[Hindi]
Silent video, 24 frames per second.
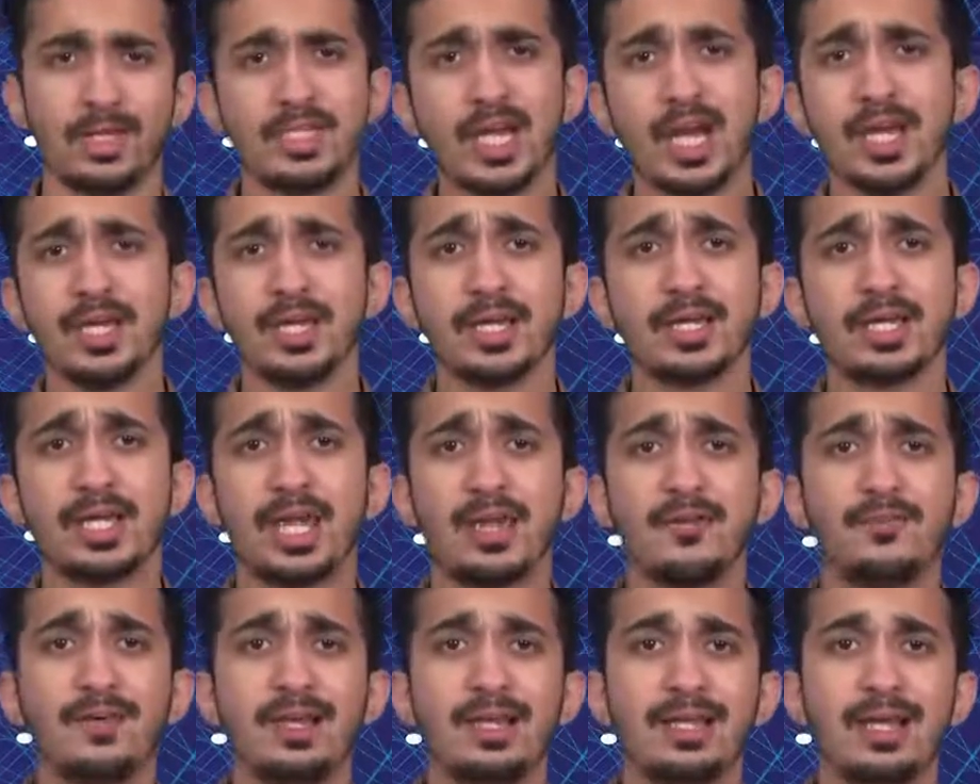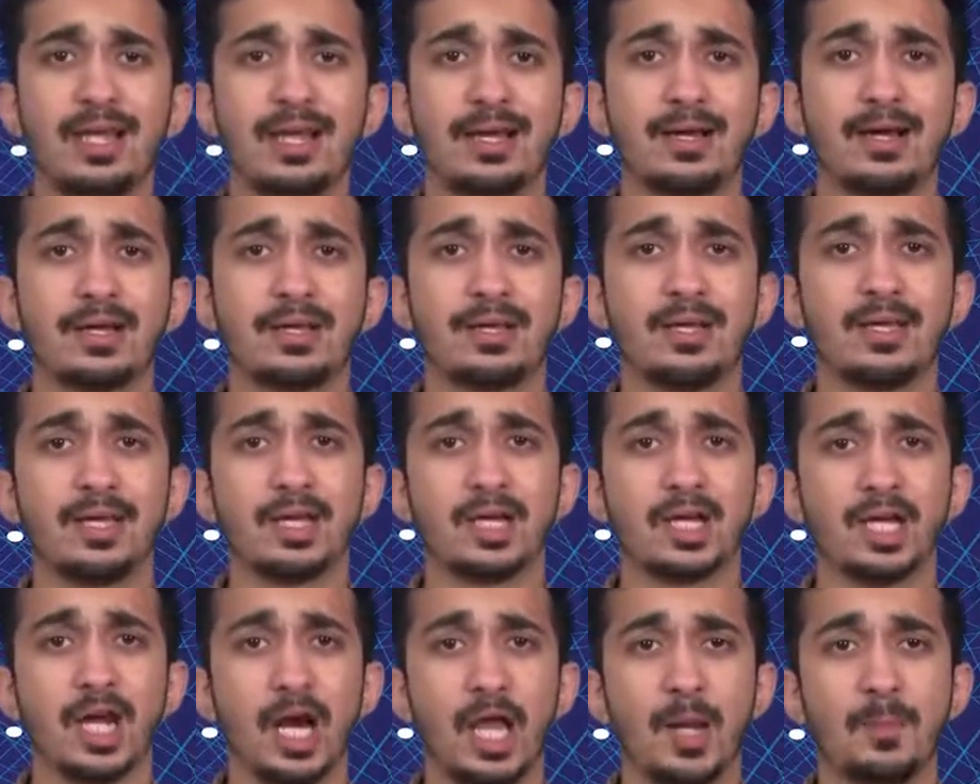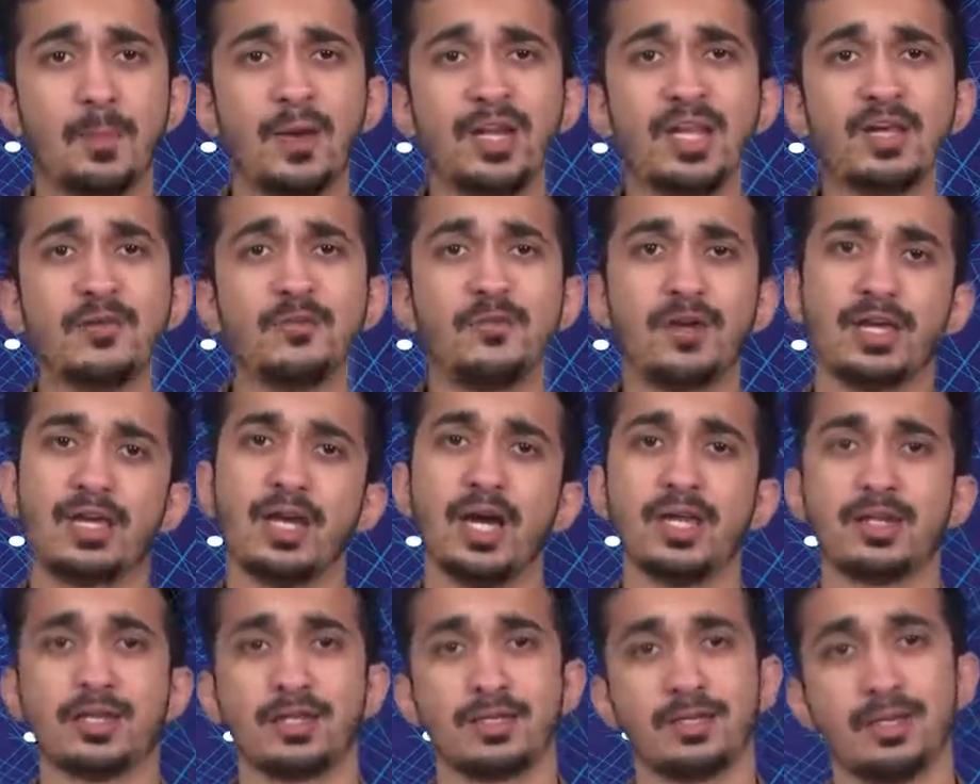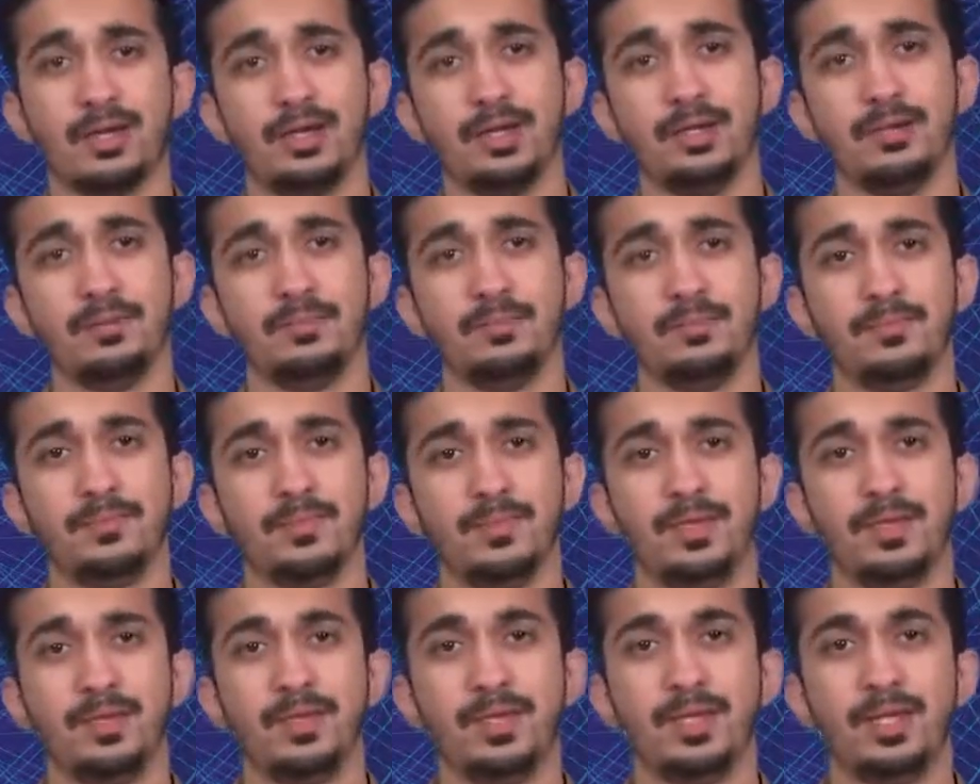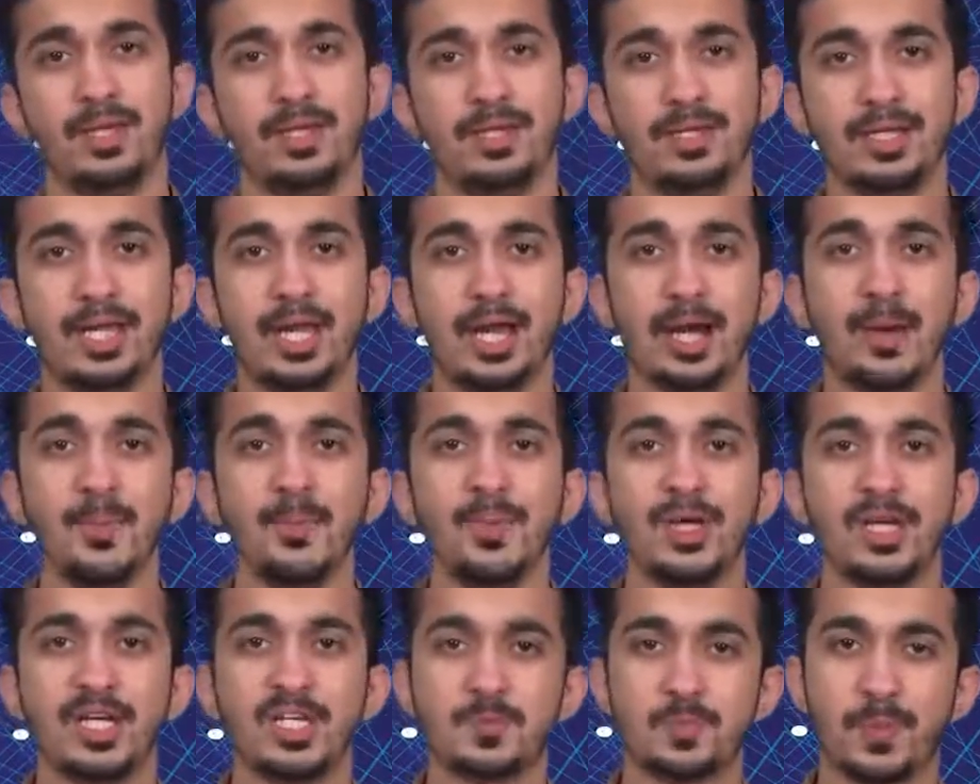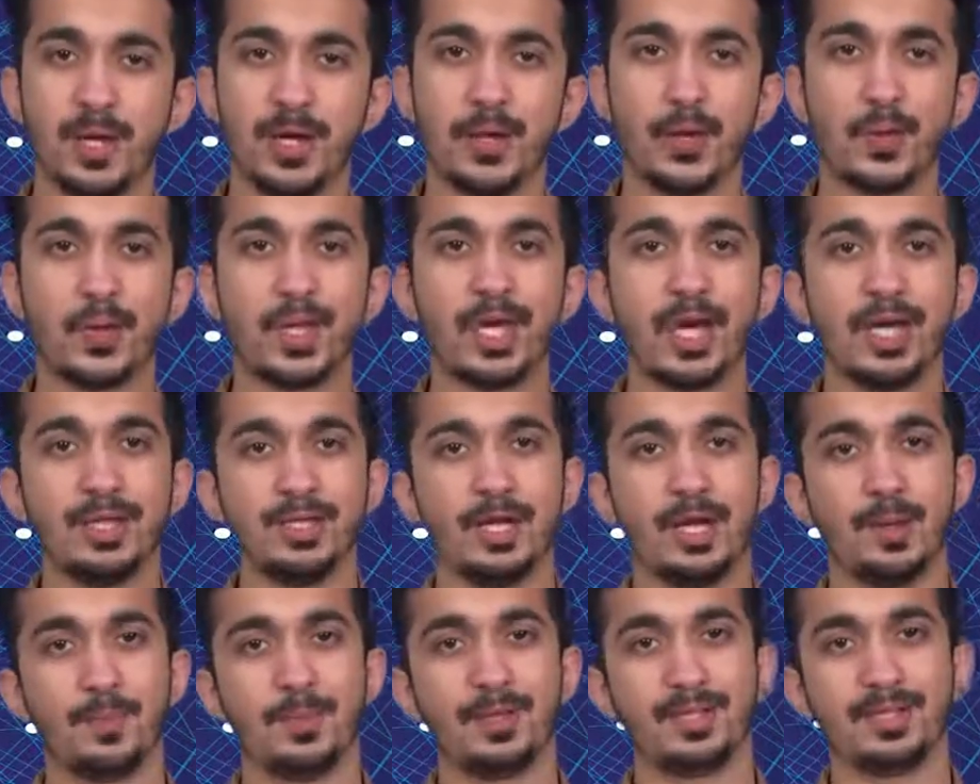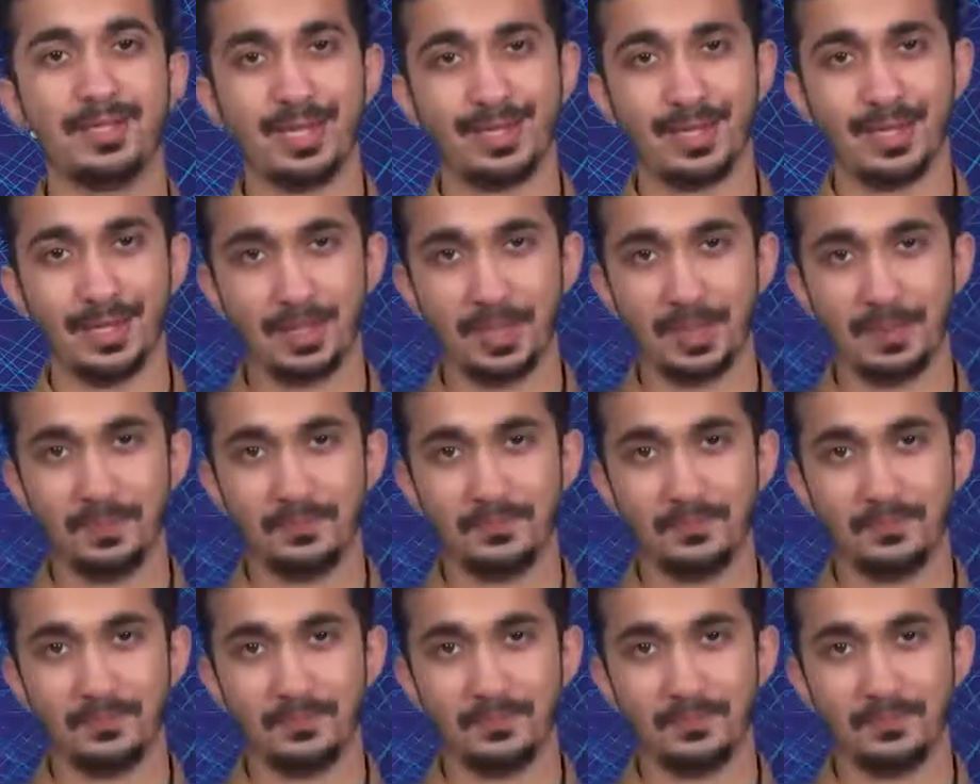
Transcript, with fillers: या यह केवल लेखक की काल्पनिक विज्ञान कथा है यह हम इस प्रयोग के आधार पर देखेंगे